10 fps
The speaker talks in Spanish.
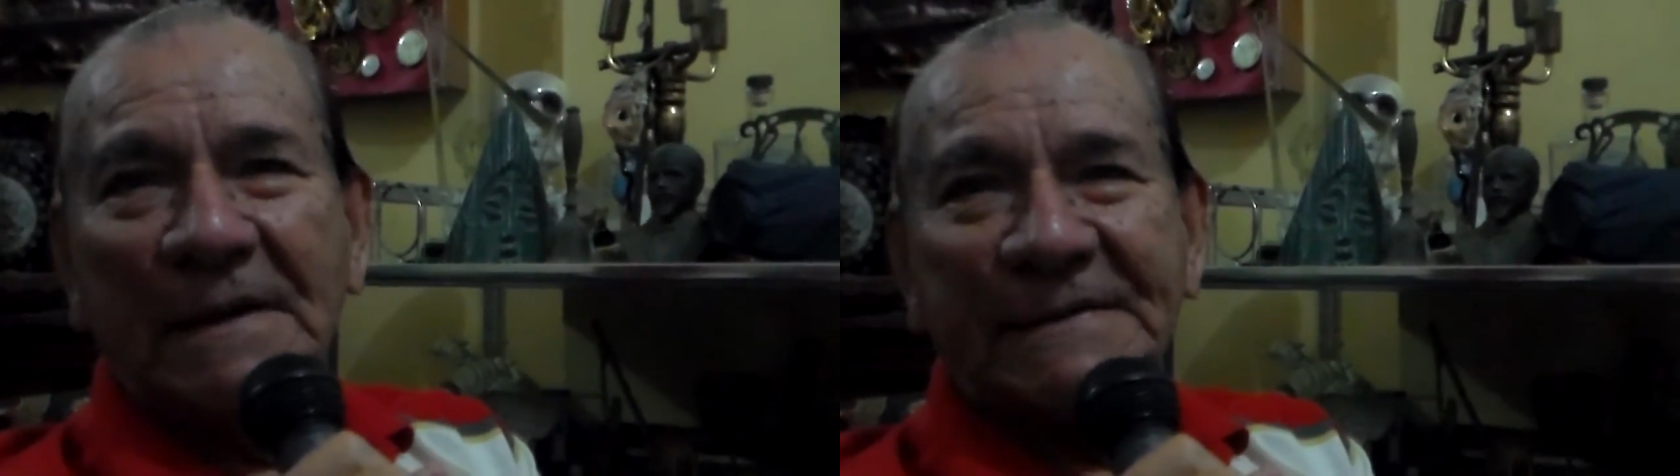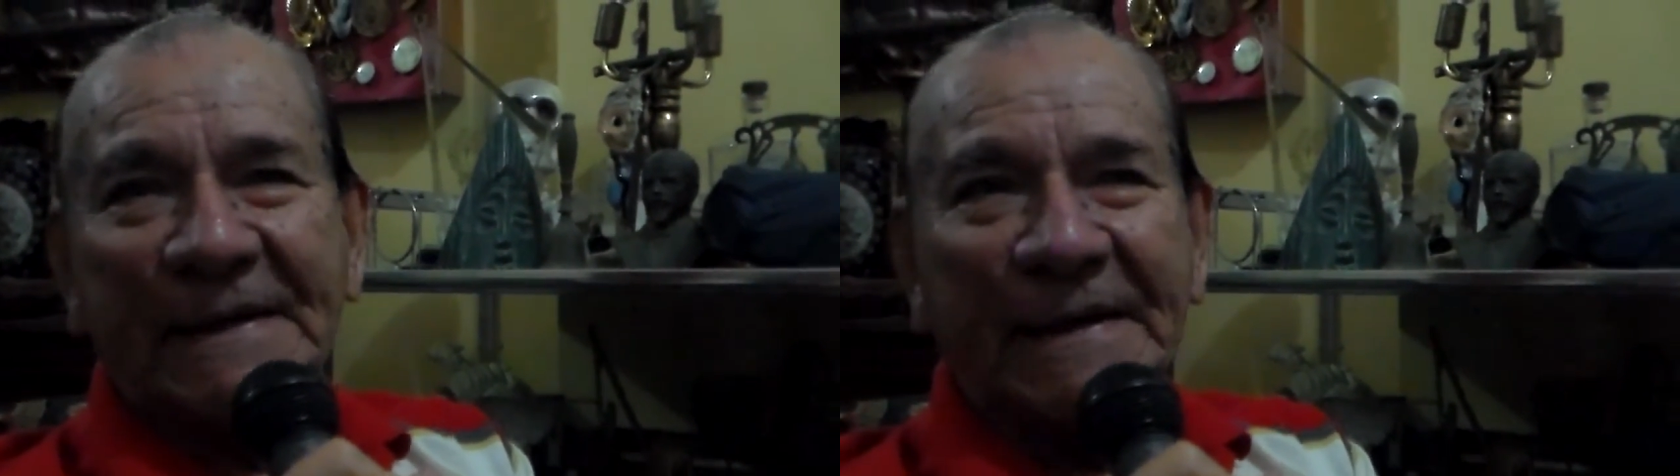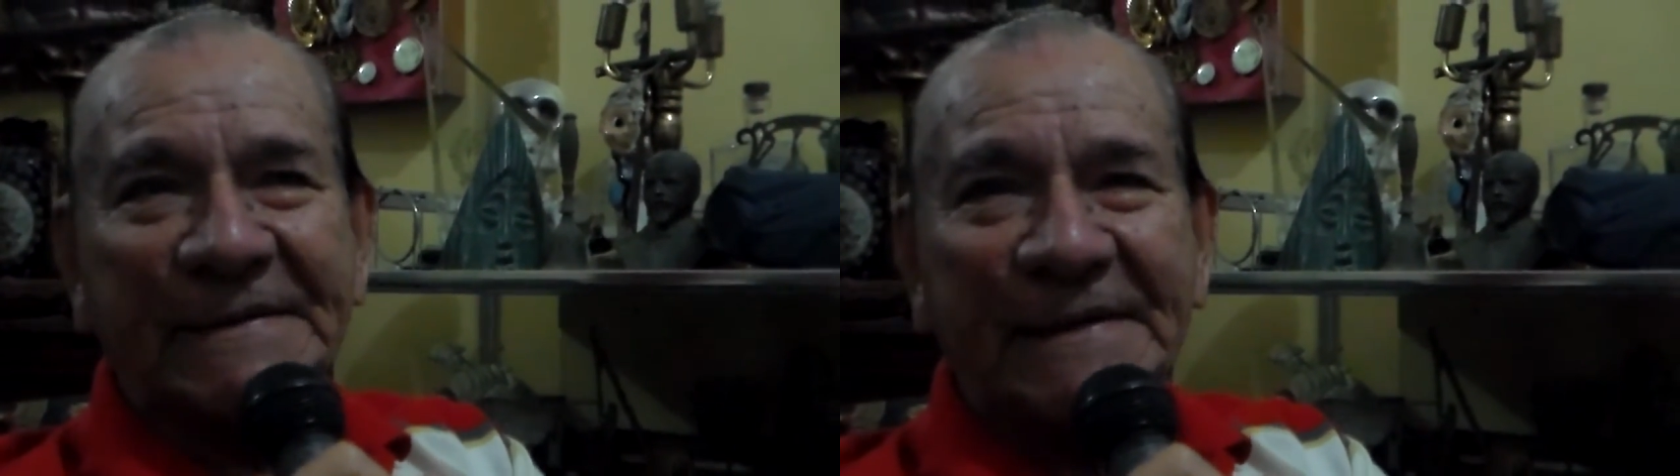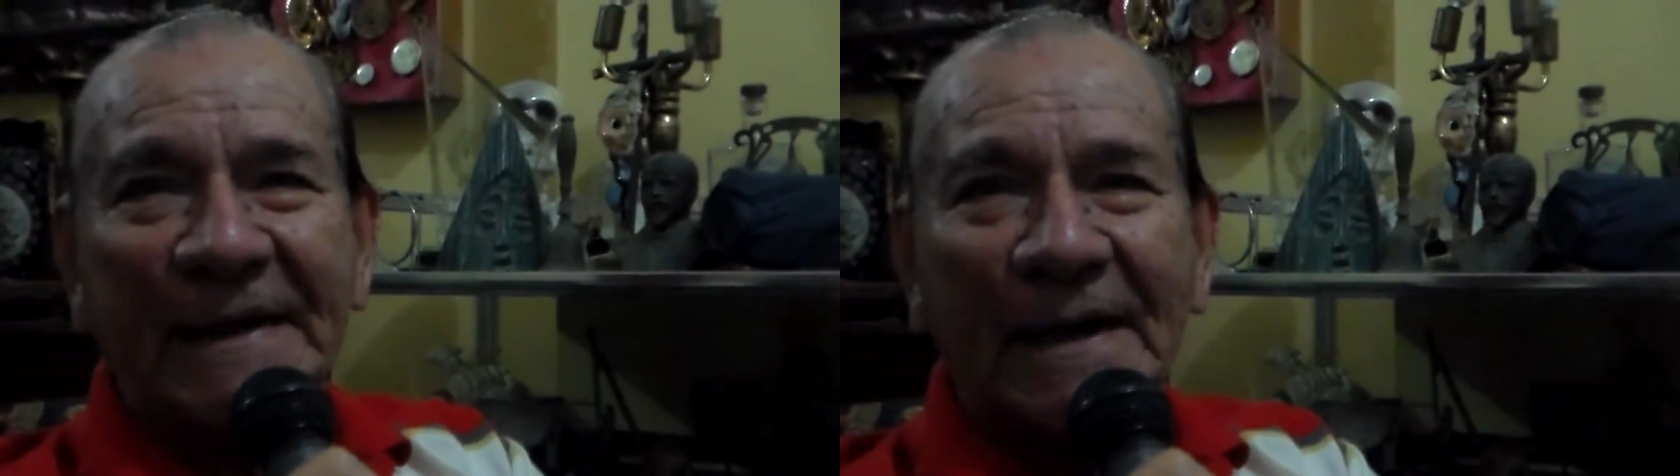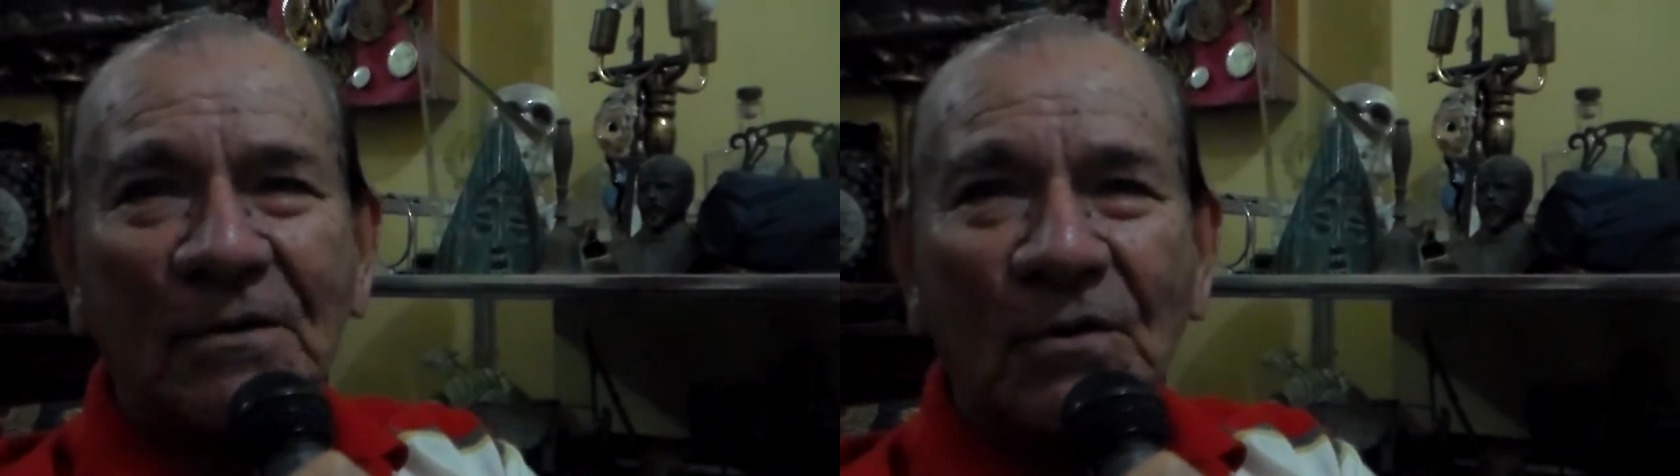se
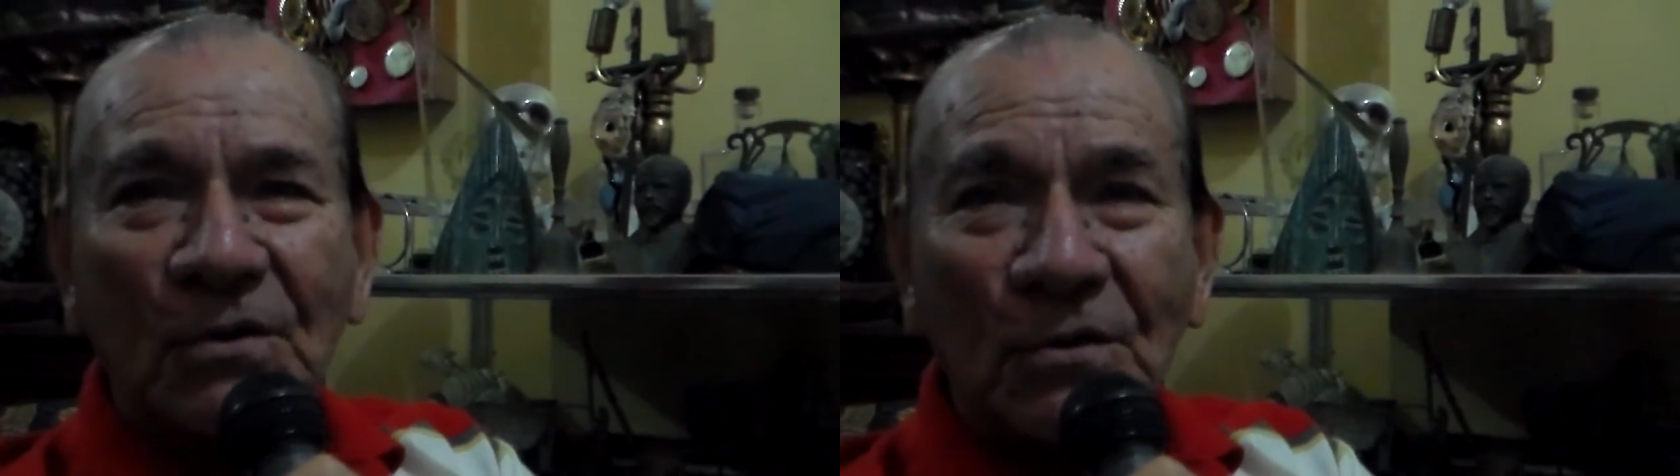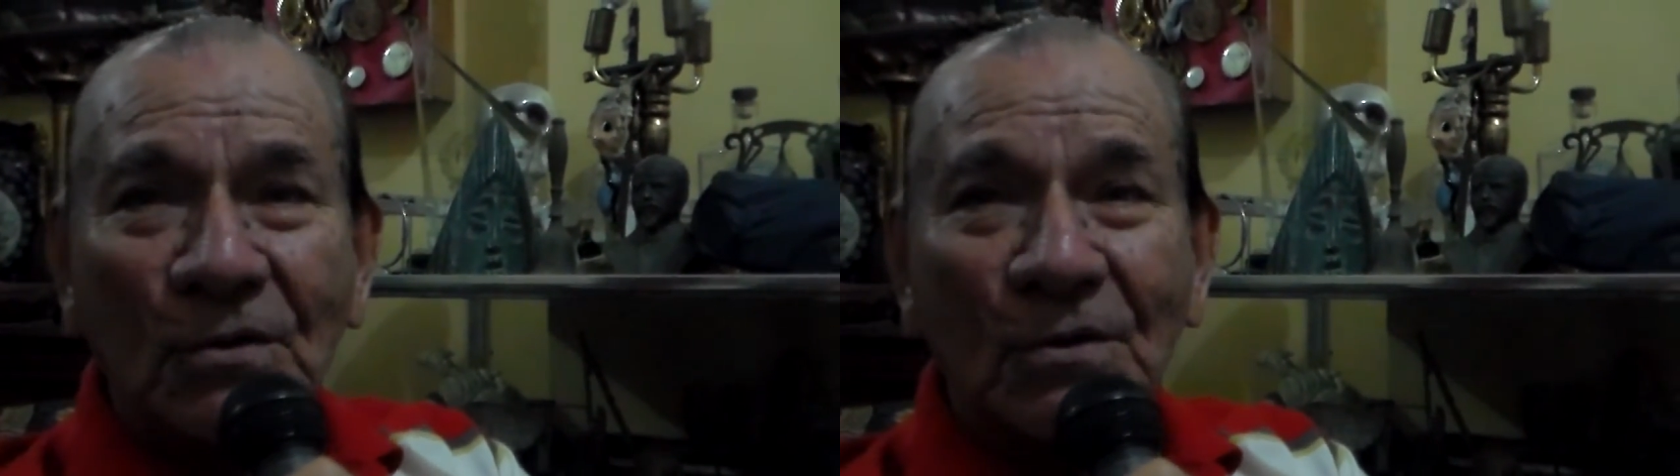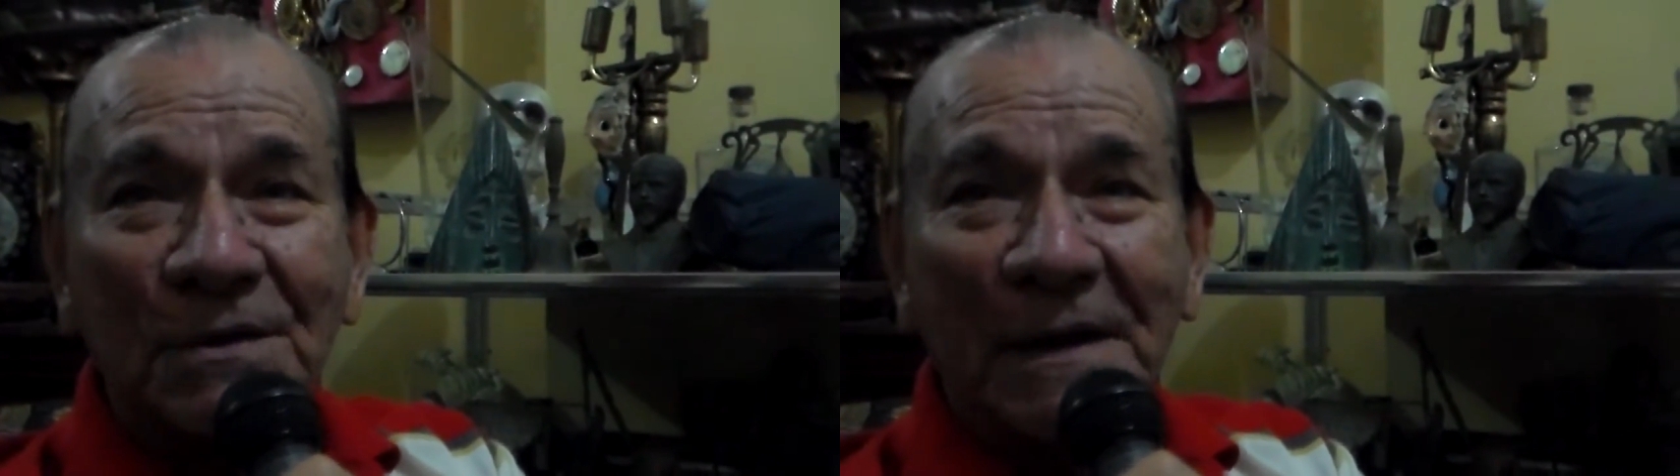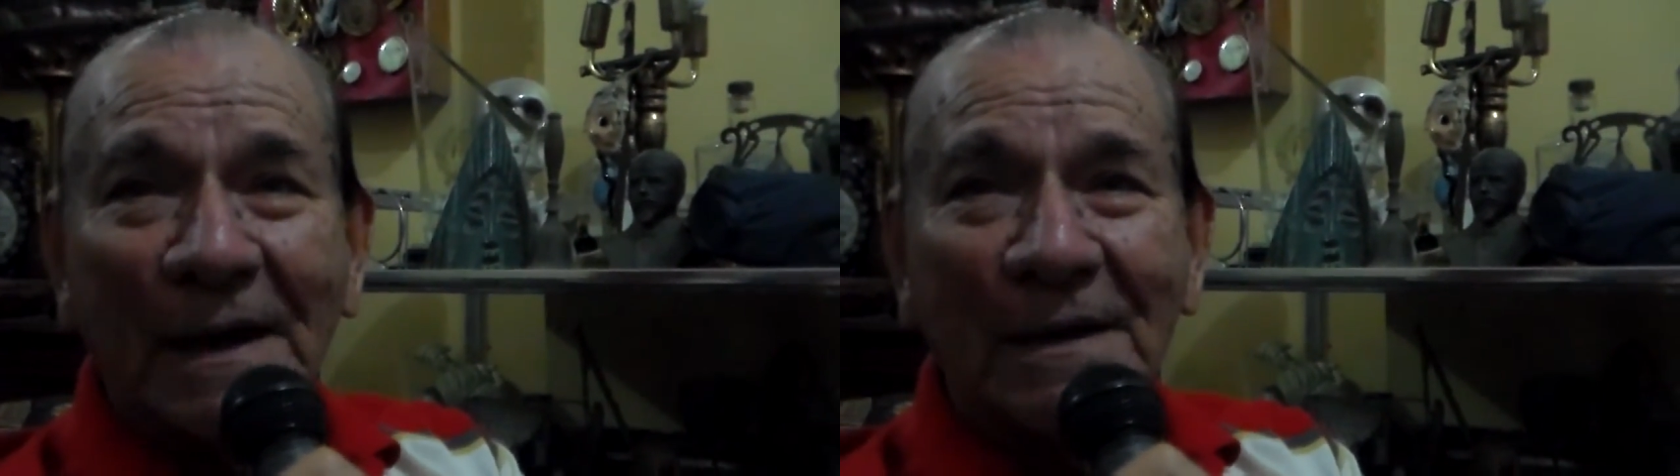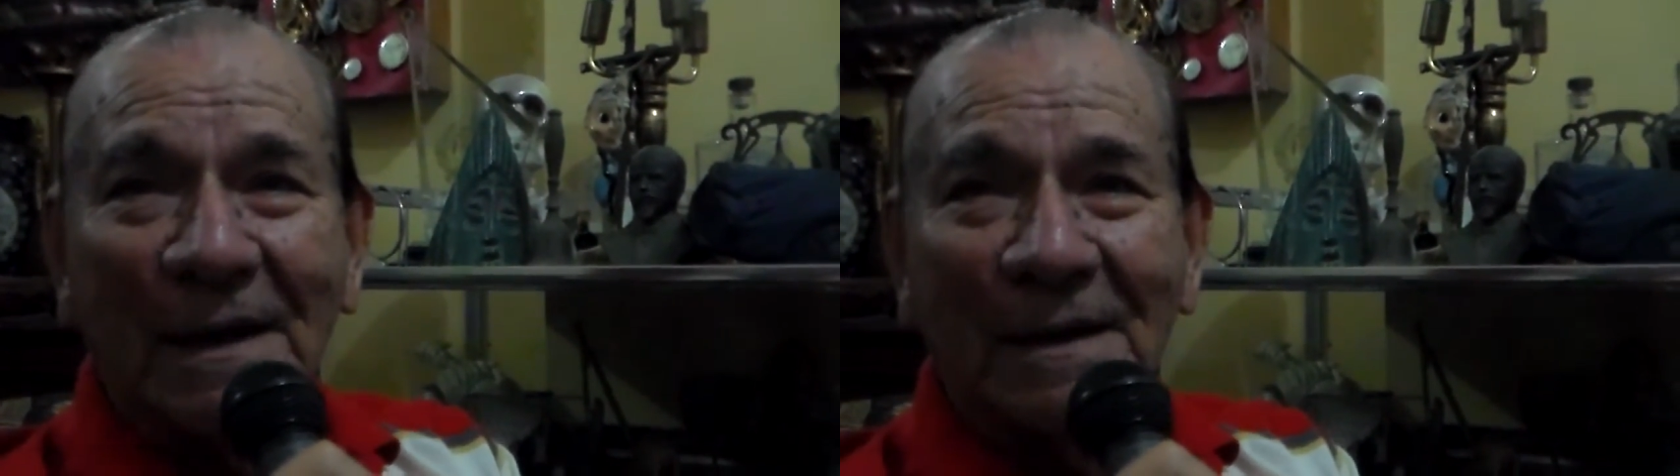desea algo que uno no
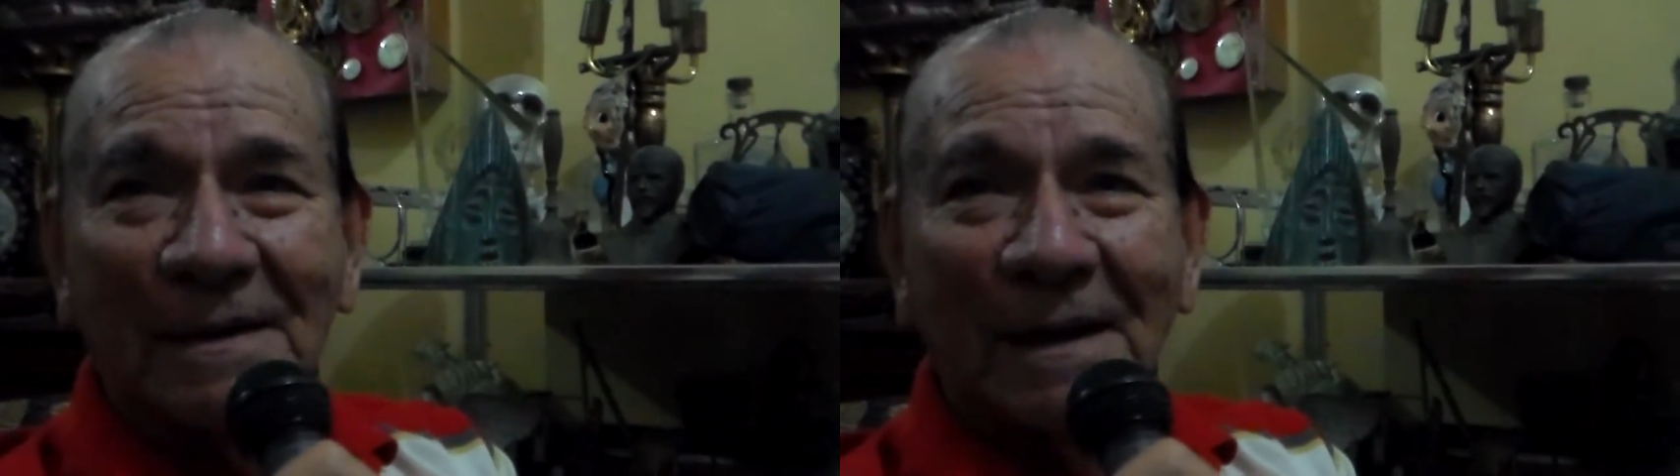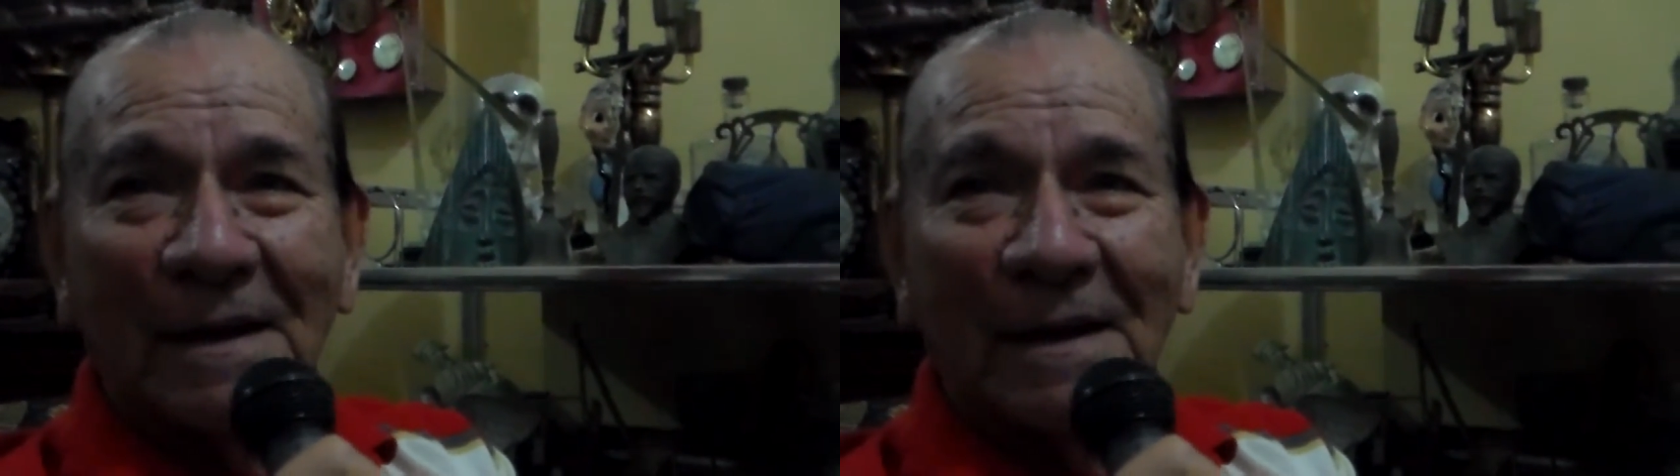tiene.